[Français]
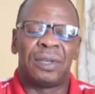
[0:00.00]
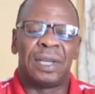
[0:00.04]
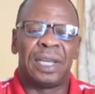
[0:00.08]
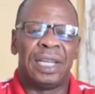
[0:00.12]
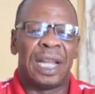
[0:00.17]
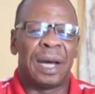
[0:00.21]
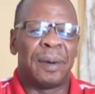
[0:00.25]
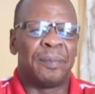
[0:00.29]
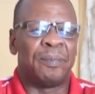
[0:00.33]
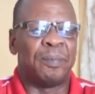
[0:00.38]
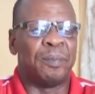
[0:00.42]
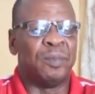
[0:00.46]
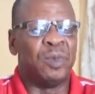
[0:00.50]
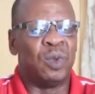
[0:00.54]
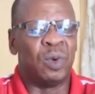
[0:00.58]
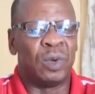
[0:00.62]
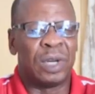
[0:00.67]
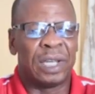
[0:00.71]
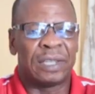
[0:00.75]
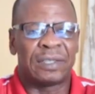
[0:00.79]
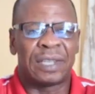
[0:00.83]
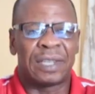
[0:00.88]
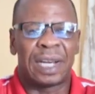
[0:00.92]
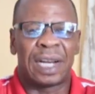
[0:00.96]
il a
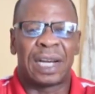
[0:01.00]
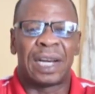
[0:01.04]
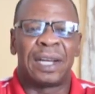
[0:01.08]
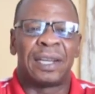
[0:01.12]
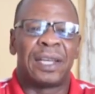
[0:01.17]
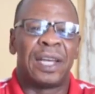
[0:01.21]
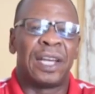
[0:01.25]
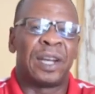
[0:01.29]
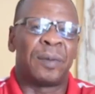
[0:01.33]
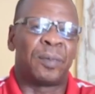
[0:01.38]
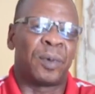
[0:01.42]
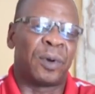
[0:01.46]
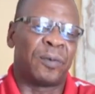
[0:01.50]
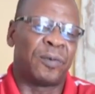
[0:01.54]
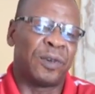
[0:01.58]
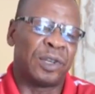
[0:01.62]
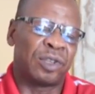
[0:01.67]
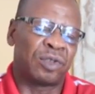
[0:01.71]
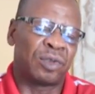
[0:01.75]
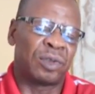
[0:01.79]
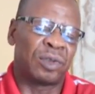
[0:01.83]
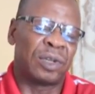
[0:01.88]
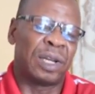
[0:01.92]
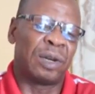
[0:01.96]
donné sa carrière
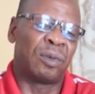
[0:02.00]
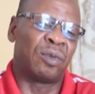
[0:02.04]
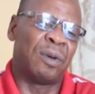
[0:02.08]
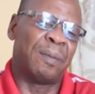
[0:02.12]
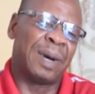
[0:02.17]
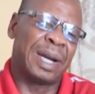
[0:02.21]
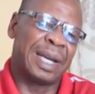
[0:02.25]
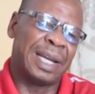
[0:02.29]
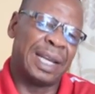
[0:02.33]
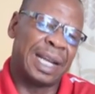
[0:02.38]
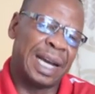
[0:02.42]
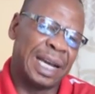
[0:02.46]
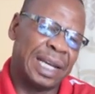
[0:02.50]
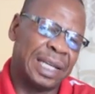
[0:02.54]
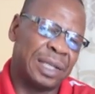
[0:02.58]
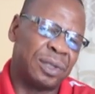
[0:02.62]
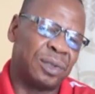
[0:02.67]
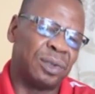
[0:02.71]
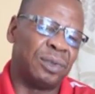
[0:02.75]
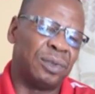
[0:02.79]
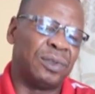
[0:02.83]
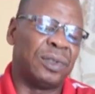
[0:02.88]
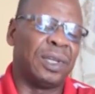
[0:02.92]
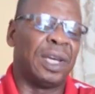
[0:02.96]
professionnelle, comment il a
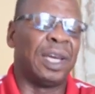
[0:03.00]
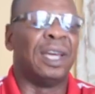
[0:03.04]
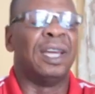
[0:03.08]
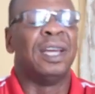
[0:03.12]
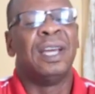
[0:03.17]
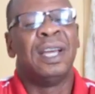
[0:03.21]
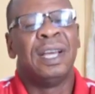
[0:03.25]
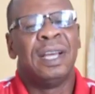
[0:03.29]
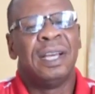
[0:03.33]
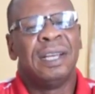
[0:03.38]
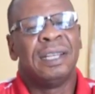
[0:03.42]
étudié